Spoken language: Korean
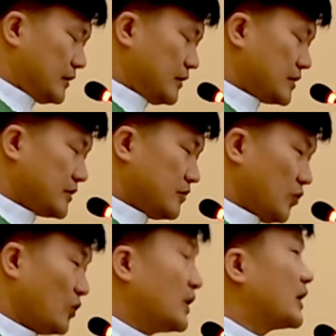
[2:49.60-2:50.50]
그래서
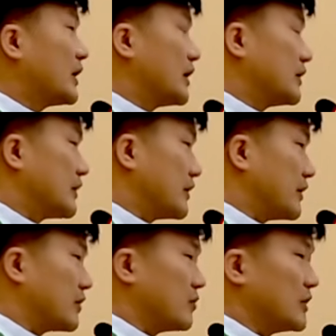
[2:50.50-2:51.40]
못 알아듣게
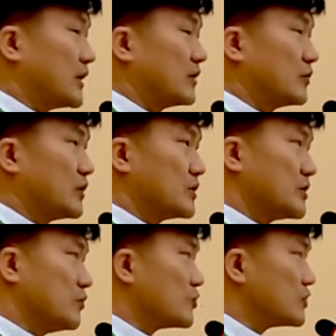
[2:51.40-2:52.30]
되는 겁니다.
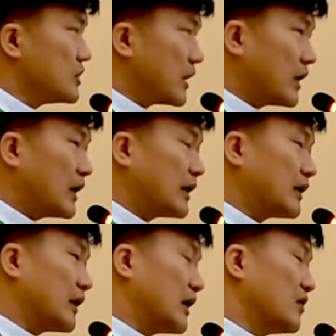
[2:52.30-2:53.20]
도대체 무슨 얘기를
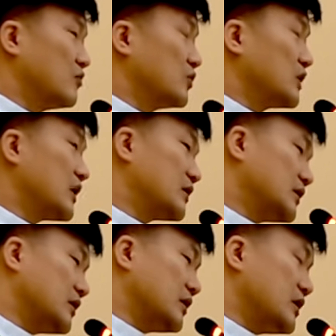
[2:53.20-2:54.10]
하는가? 못
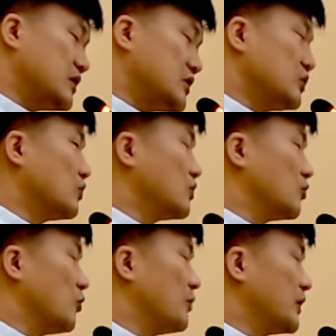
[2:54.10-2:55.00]
알아들으니 진도를
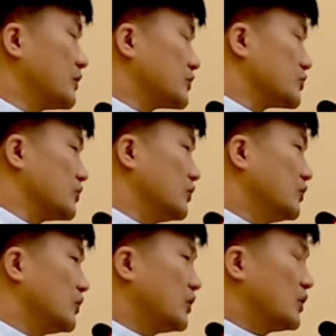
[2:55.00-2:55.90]
못 빼는 거죠.
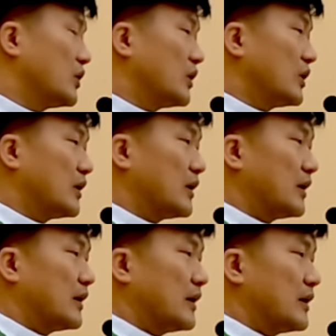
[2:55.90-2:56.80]

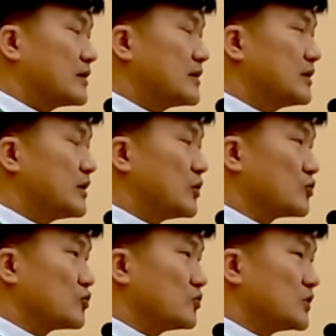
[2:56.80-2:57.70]
학생들이
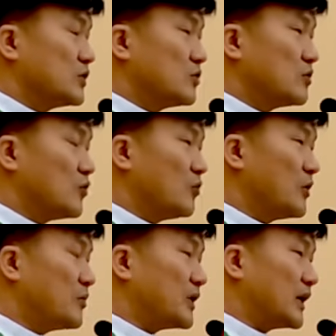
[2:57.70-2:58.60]
요즘 진도를 못
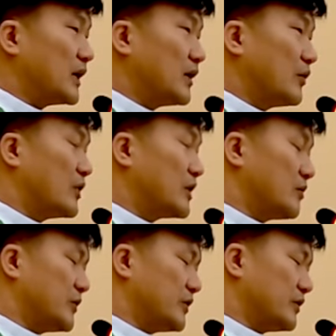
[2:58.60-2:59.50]
뺍니다.
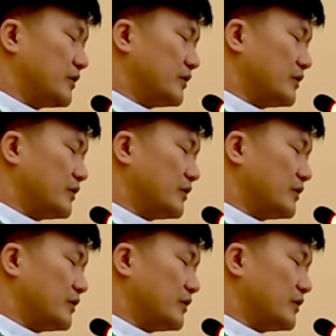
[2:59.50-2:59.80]
왜냐하면